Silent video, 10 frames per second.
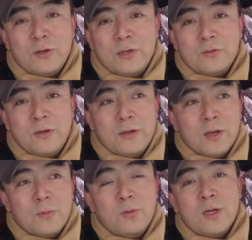来说，
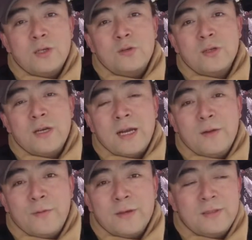不管是床车还是
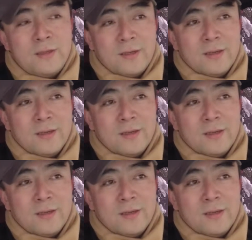房车，